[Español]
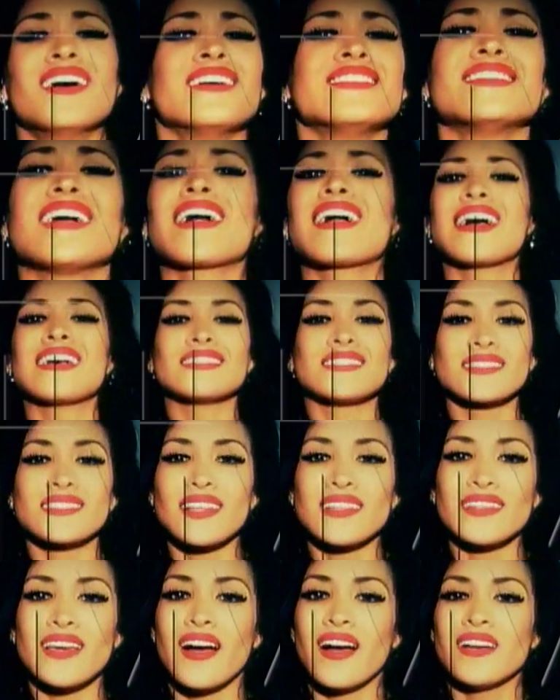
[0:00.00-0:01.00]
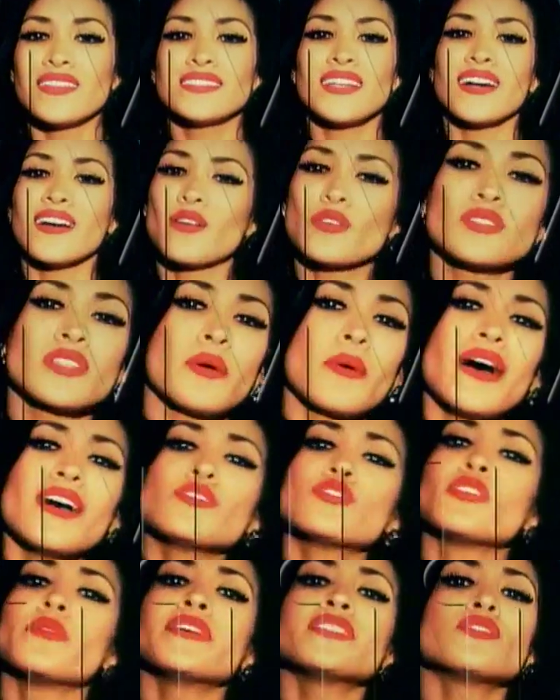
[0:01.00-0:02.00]
ya cansa, ya, ya, o
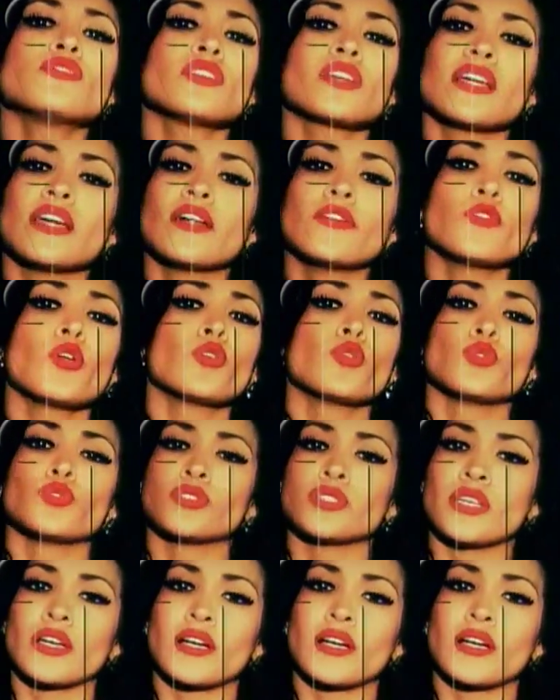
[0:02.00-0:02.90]
te, vas o te quedas, no, no, no.